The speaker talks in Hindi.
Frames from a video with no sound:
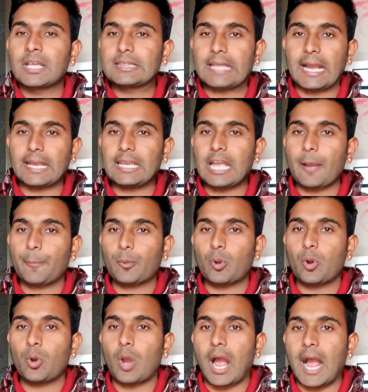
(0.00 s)
ताकि
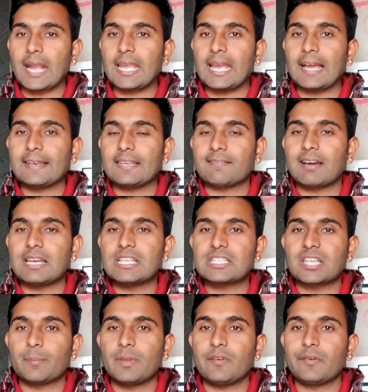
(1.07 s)
आपको आगे आने वाली
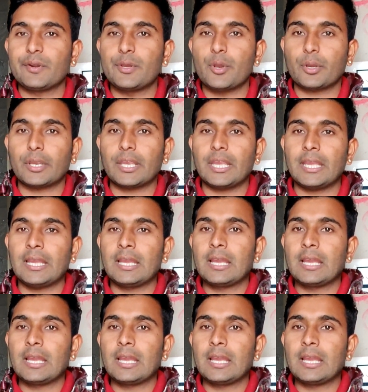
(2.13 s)
सभी वीडियो की